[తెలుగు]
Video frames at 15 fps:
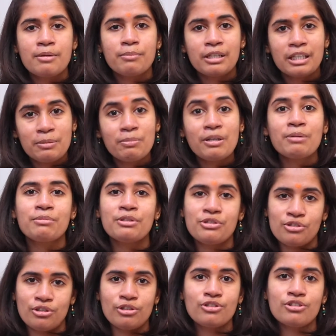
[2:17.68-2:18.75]
మనకి
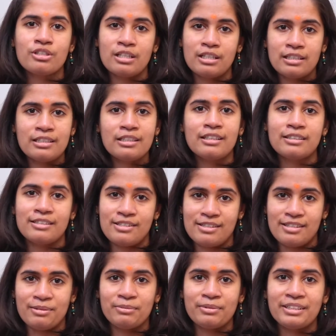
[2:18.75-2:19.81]
పర్మనెంట్ సొల్యూషన్ అనేది
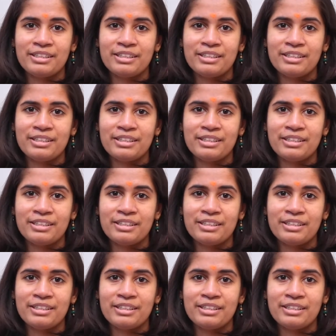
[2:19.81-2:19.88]
అందిస్తాం